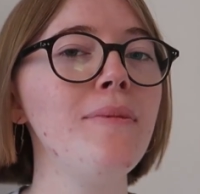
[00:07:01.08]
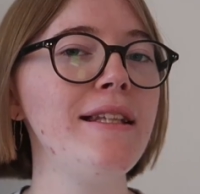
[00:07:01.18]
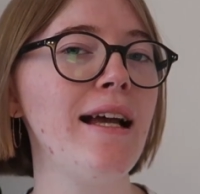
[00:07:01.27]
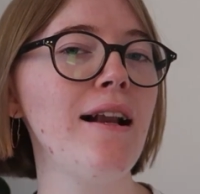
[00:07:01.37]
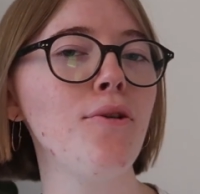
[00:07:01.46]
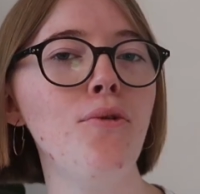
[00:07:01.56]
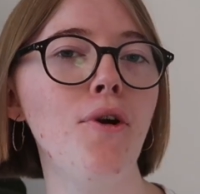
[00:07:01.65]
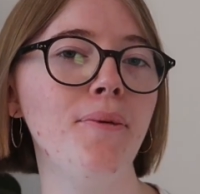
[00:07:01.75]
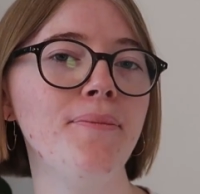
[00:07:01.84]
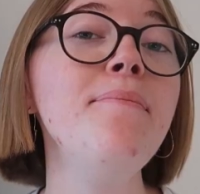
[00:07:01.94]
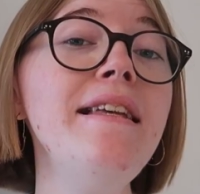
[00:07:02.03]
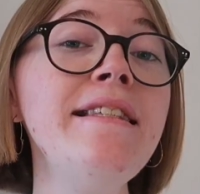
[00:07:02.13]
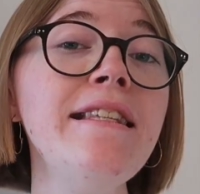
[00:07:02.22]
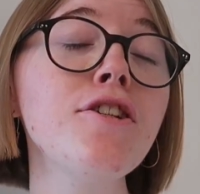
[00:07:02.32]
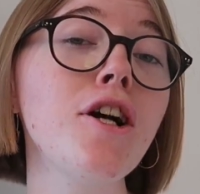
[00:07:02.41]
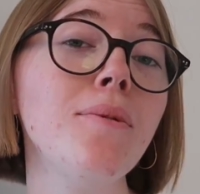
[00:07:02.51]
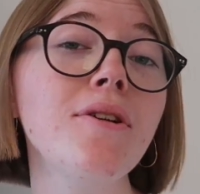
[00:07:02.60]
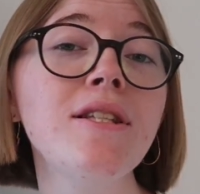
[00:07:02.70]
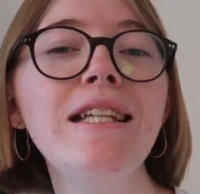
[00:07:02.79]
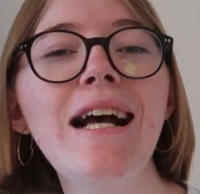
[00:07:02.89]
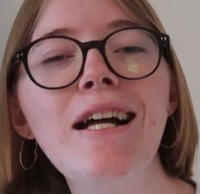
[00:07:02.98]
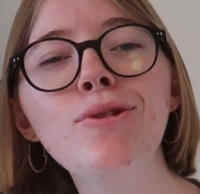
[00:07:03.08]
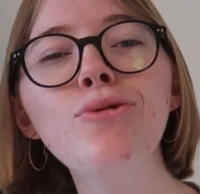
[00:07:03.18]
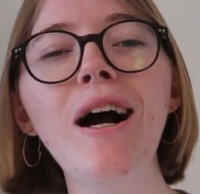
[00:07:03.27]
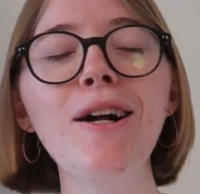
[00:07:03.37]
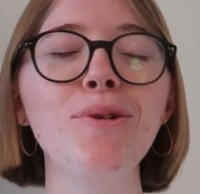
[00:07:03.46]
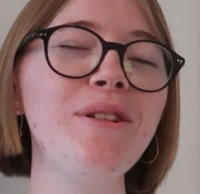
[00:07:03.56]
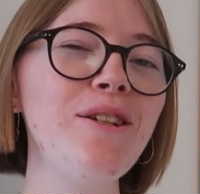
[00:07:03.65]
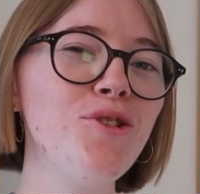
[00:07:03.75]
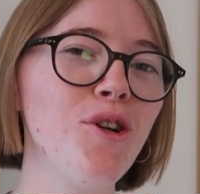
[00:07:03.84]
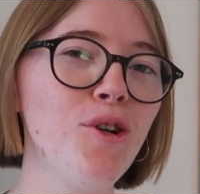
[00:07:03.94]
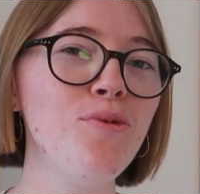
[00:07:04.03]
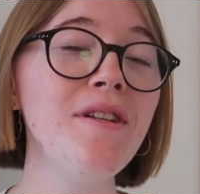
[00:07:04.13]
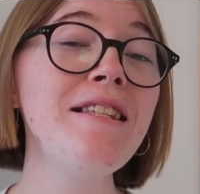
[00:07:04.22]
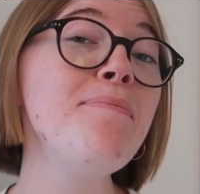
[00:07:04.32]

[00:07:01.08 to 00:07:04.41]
de matériel roulant. Mais si je commençais à tout raconter aujourd'hui,